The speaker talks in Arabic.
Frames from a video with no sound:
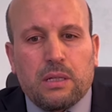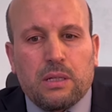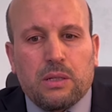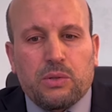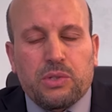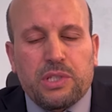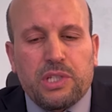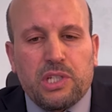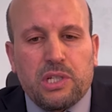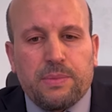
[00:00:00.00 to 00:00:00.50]

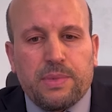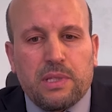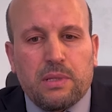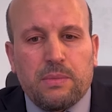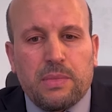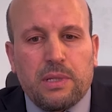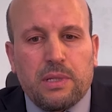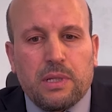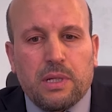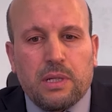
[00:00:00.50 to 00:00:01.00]
واستجابة
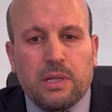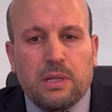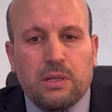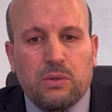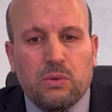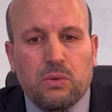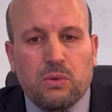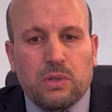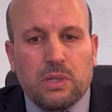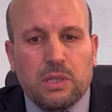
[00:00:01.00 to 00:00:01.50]
منا
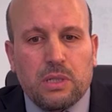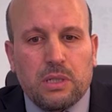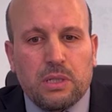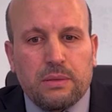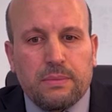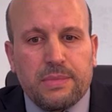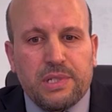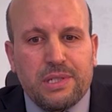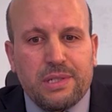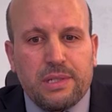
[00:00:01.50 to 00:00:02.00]
نحن
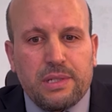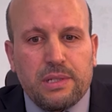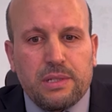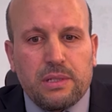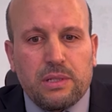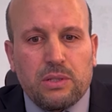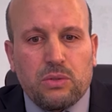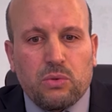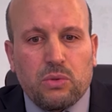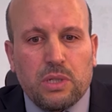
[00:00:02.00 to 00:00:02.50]

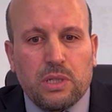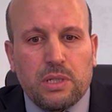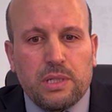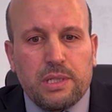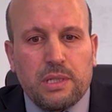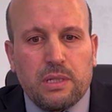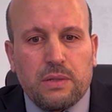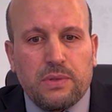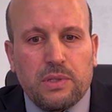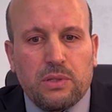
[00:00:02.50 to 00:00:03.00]
كمجلس تطوان
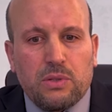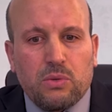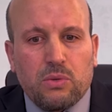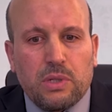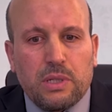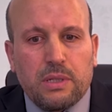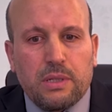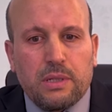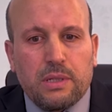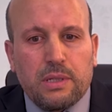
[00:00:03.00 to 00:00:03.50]
استئناف
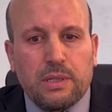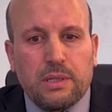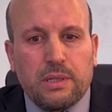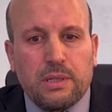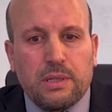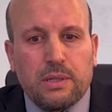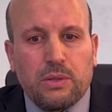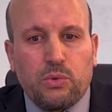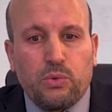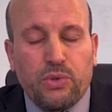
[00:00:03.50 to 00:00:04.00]
تطوان
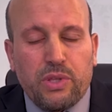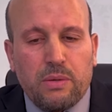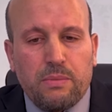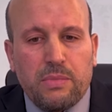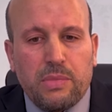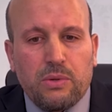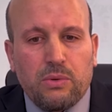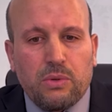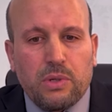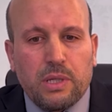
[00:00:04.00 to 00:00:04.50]

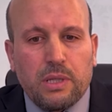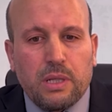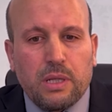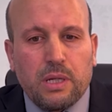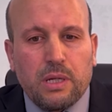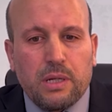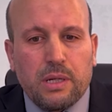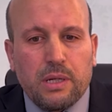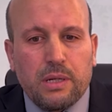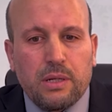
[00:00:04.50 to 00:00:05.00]
نثمن هذا
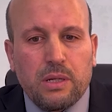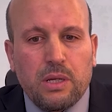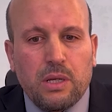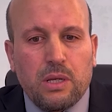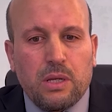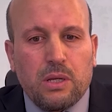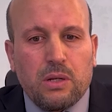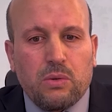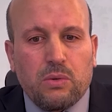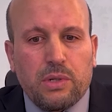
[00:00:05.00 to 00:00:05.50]
القرار
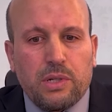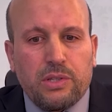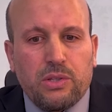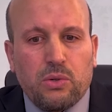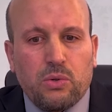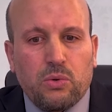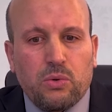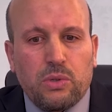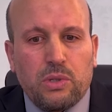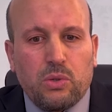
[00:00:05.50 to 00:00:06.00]

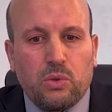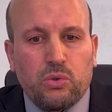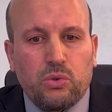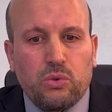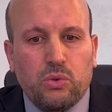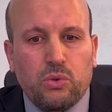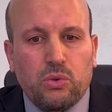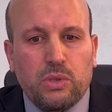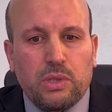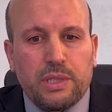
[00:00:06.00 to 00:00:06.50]
وندعو
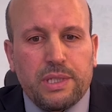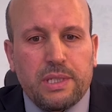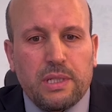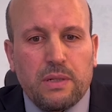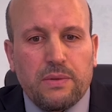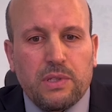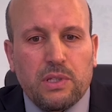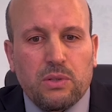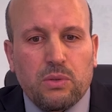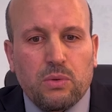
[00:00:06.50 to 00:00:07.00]
العدو
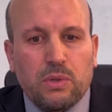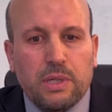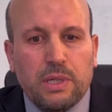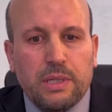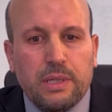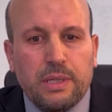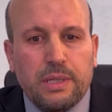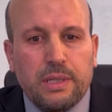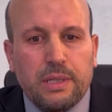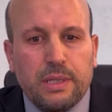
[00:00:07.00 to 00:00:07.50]
الاستنافي
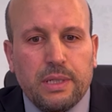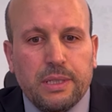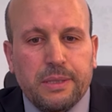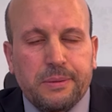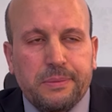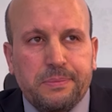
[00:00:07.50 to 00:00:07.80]
تطوان إلى